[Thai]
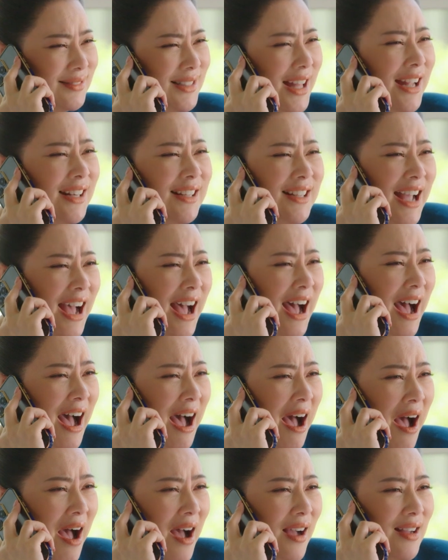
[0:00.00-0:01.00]
ท่านขา
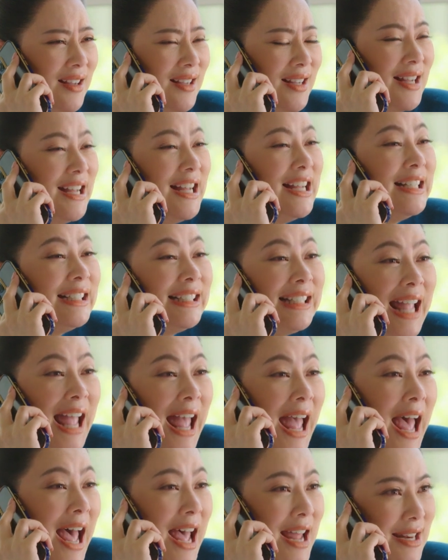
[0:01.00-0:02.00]

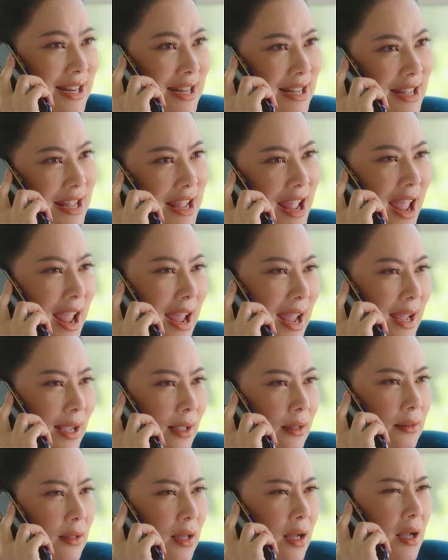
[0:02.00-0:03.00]
แค่นี้เอง
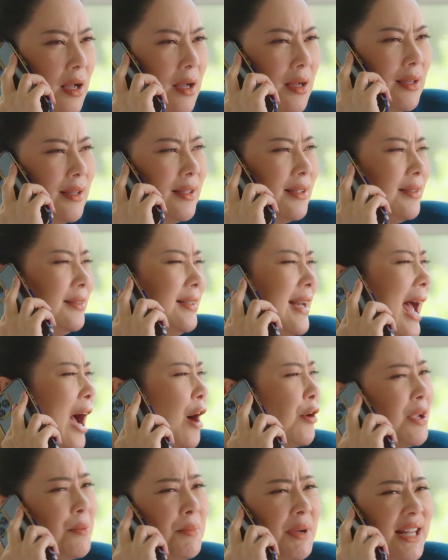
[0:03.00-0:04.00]
ดา
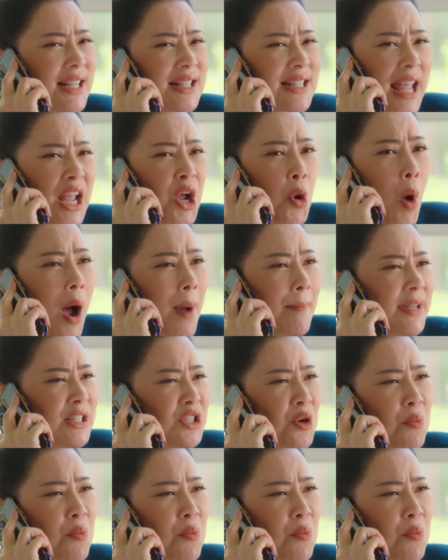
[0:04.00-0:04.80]
วยังไม่ได้ใช้ความเป็น